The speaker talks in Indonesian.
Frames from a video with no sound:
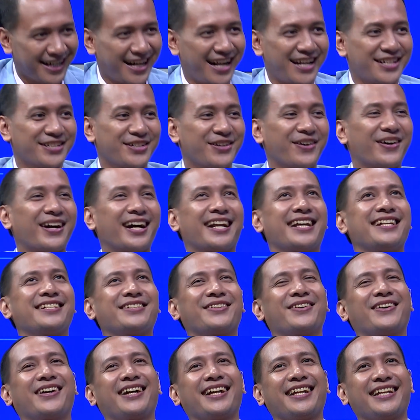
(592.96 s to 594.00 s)
rice cooker rice
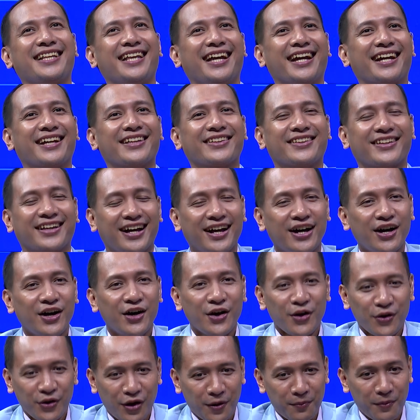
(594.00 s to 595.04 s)
cookernya gitu ya
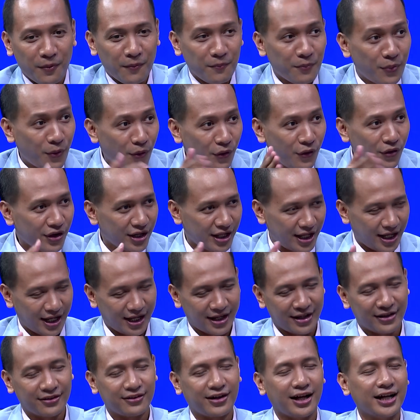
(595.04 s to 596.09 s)
kumbul ya
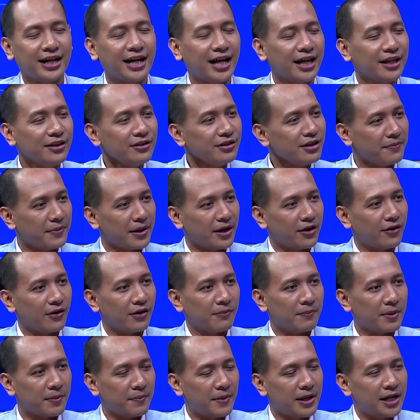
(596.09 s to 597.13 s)
gitu kan nah itu gimana dok
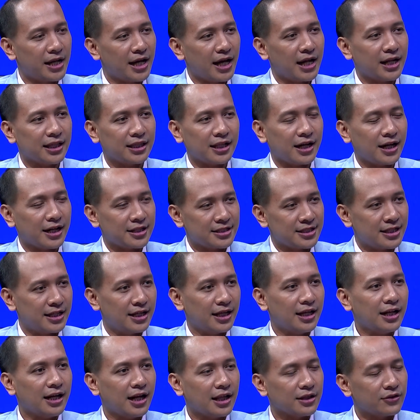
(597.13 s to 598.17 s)
perbandingan antara nasi
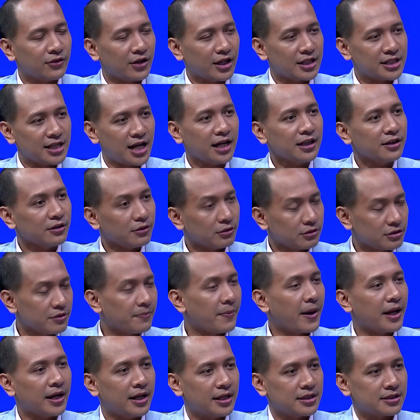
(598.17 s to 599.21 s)
dingin atau nasi hangat atau nasi
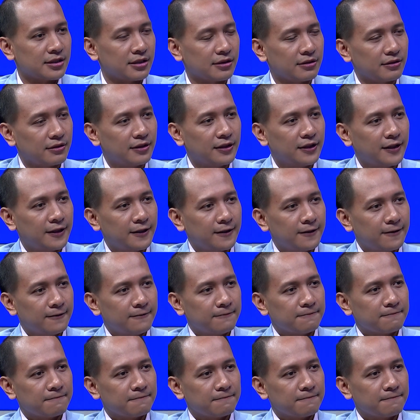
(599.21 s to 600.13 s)
panas gitu ya